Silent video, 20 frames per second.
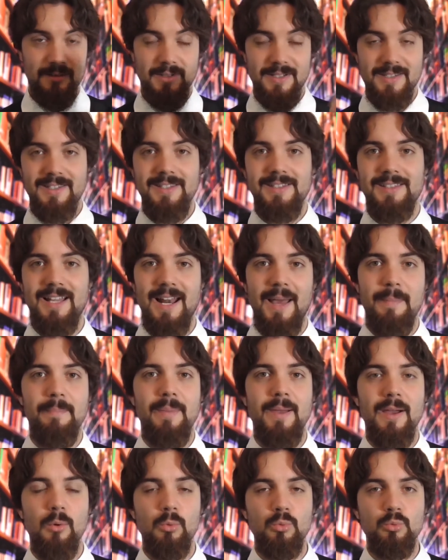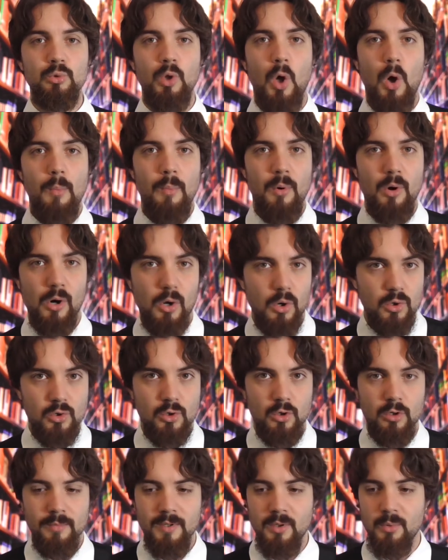ne esisterebbe un tomo
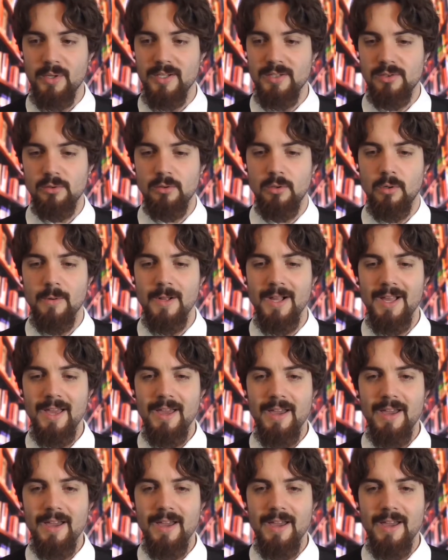grosso come questo,